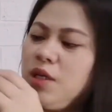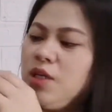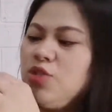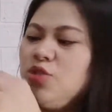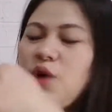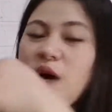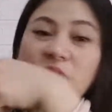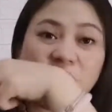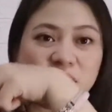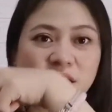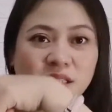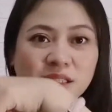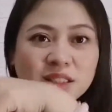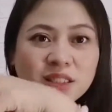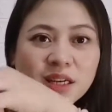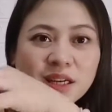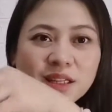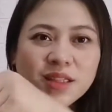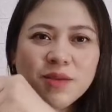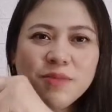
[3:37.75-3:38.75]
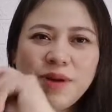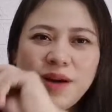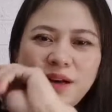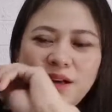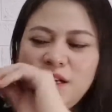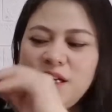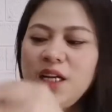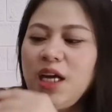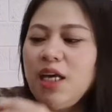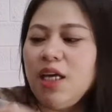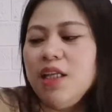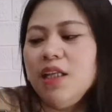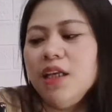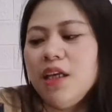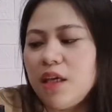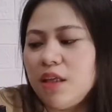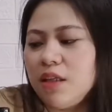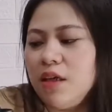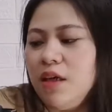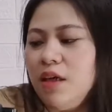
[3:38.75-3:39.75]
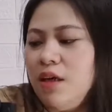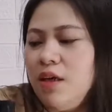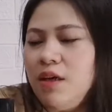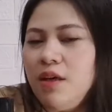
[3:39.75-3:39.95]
Medyo hassle siya, di ba? Kagaya na yan.